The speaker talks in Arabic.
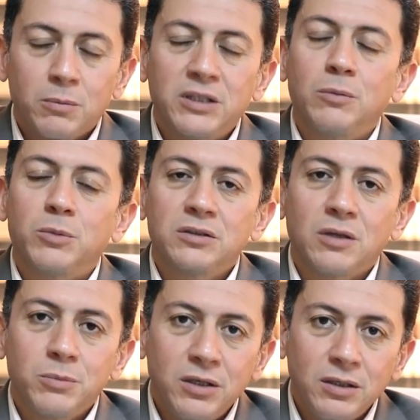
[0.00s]
بدل ما
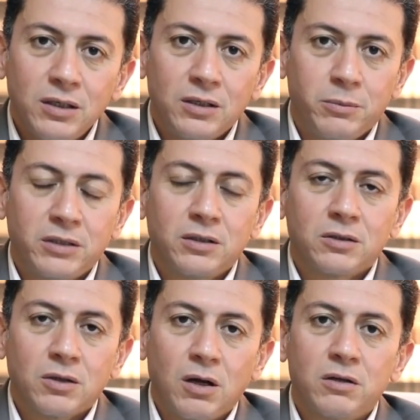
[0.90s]
الطبيعي المعده
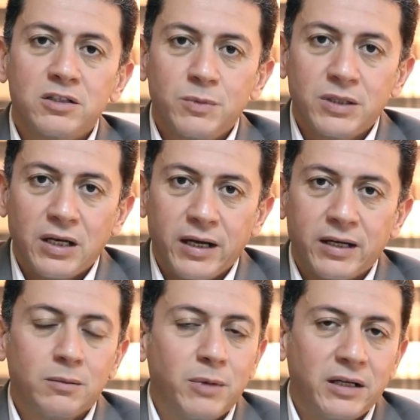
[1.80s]
تتخلص من
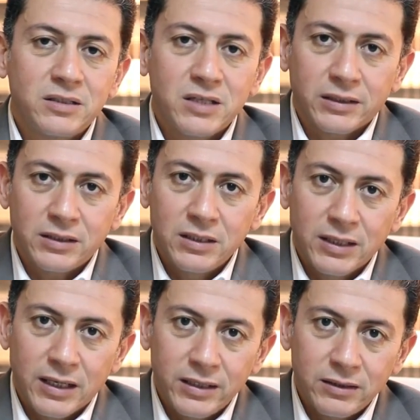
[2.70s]
الاكل بعد ساعتين
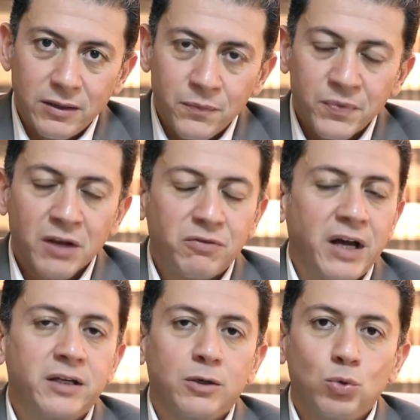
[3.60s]
ثلاثه
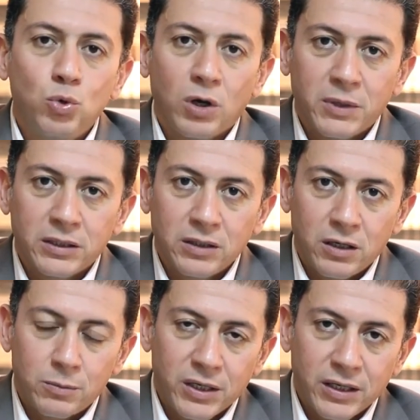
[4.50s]
فاحنا نجوع بعد
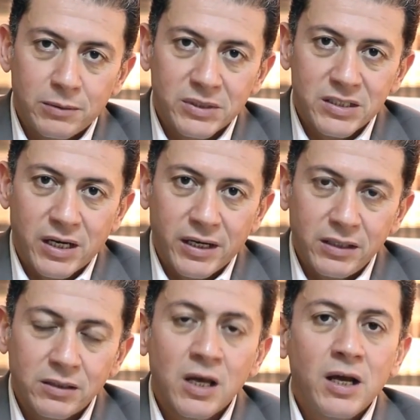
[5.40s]
اربع خمس ساعات